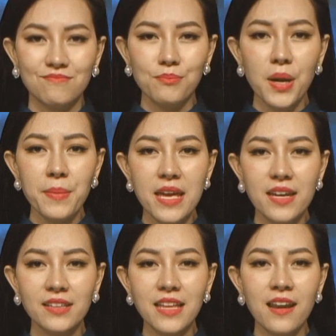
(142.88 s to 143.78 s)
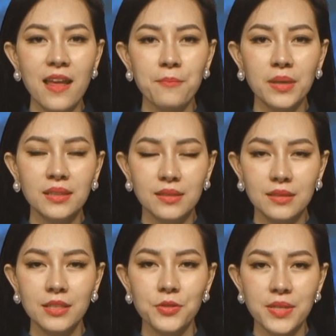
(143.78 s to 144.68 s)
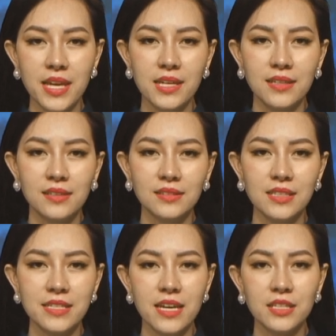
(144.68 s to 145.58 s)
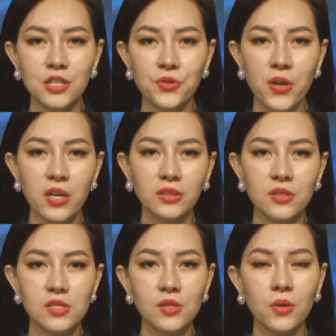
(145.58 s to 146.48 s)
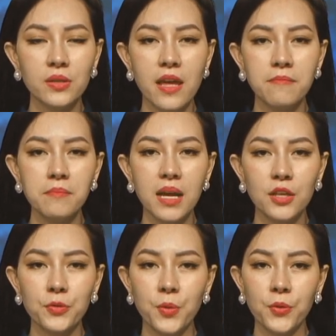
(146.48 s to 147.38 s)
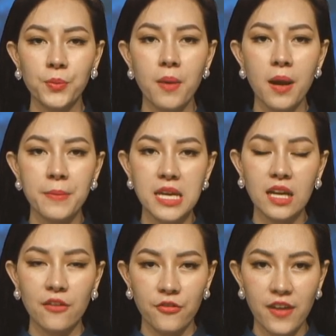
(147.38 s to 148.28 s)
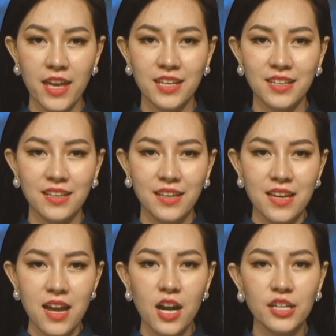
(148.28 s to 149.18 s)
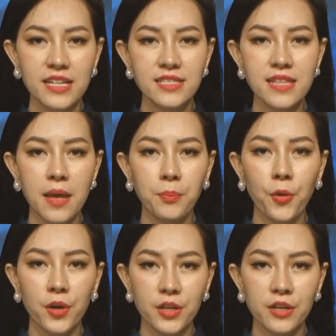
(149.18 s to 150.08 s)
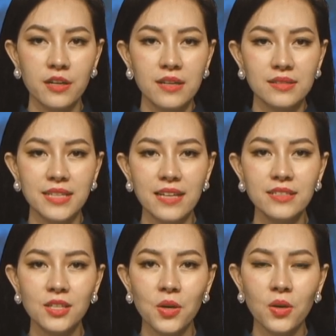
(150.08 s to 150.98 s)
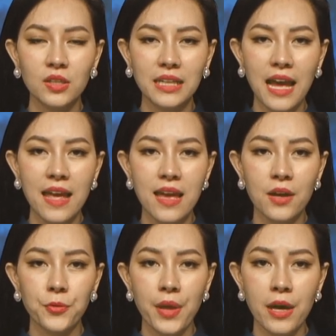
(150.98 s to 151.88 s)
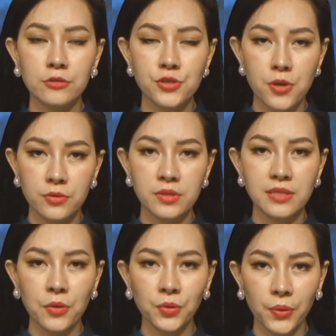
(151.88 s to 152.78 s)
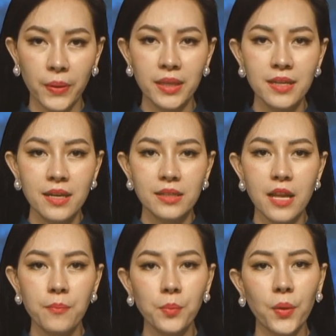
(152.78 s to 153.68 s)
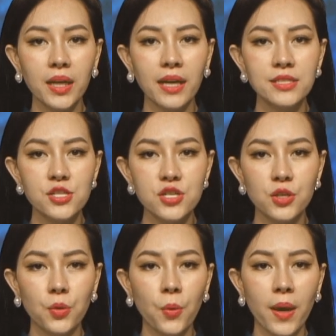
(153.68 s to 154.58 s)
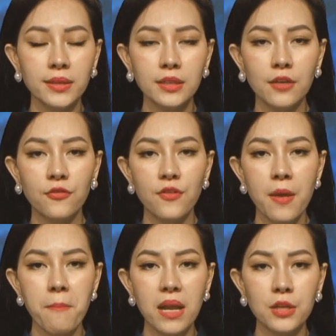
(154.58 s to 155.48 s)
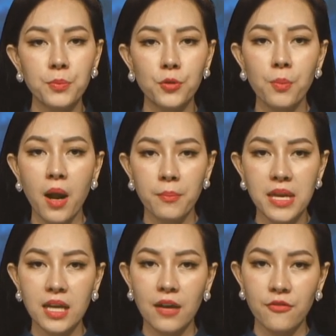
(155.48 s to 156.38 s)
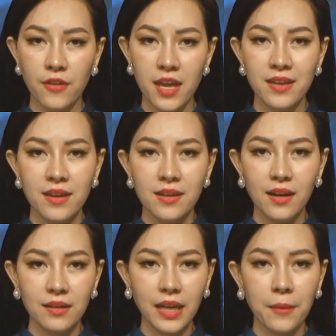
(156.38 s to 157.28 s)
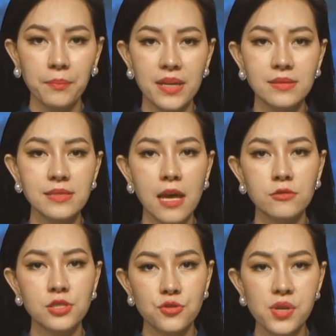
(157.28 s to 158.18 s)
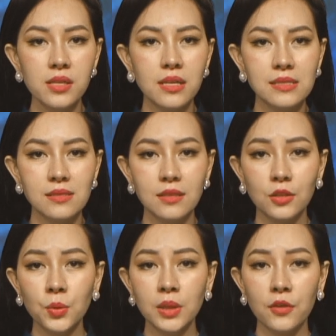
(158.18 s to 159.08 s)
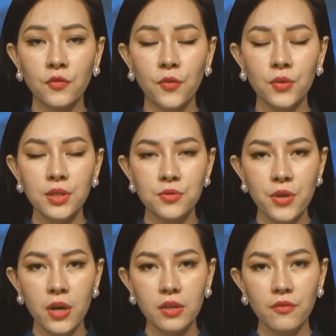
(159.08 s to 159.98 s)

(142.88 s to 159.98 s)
Barbie có thể làm bất cứ điều gì, người dân New York đổ xô đến Malibu Barbie Cafe. Arnesta Porter đã đưa cô con gái Ariel Jones sáu tuổi đến buổi khai trương của quán cà phê Malibu Barbie Cafe ở cảng biển South Street lịch sử của thành phố New York